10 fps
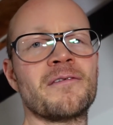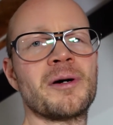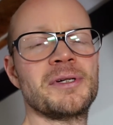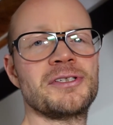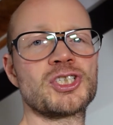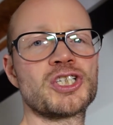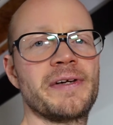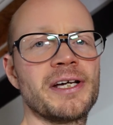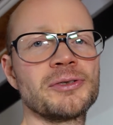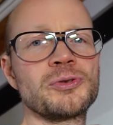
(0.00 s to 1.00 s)
weil bei diesen
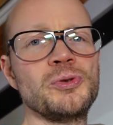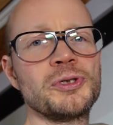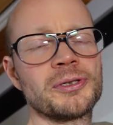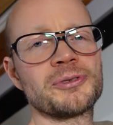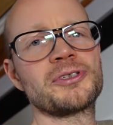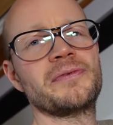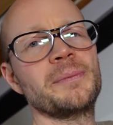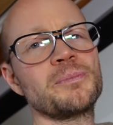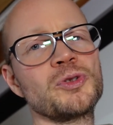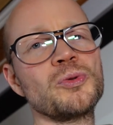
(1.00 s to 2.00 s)
schweren Tüchern aus
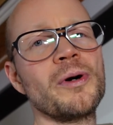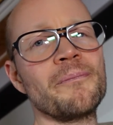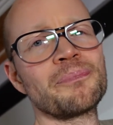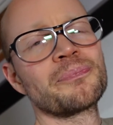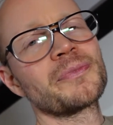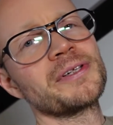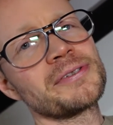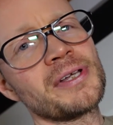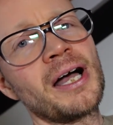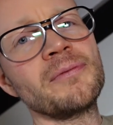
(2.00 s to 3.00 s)
gewebtem Tuch
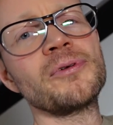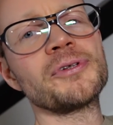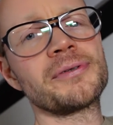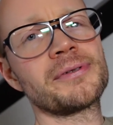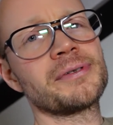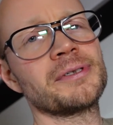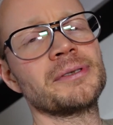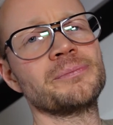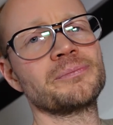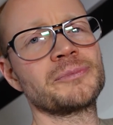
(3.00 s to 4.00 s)
ist der Einfluss
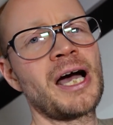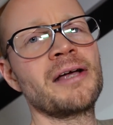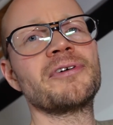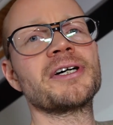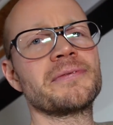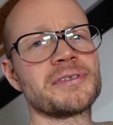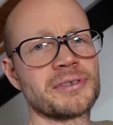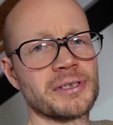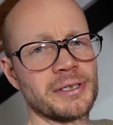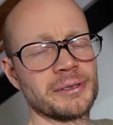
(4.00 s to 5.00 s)
ähm, ja einfach etwas
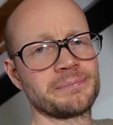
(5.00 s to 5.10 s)
geringer.